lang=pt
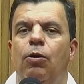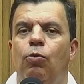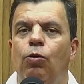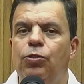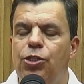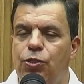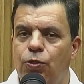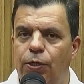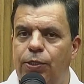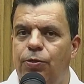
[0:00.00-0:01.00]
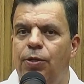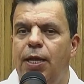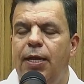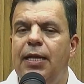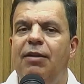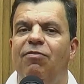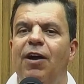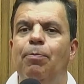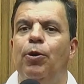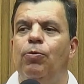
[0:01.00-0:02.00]
com 18 ele
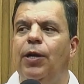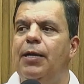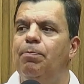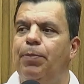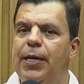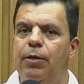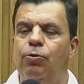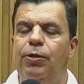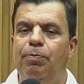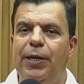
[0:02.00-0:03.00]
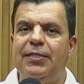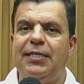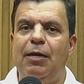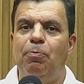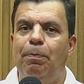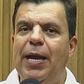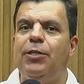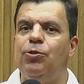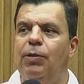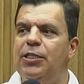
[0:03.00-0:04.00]
vai procurar emprego, o empresário
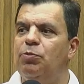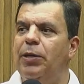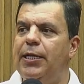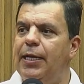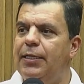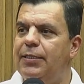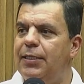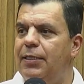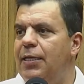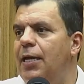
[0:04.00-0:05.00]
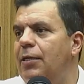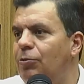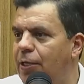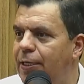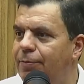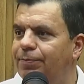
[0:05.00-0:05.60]
pede uma experiência e ele não tem.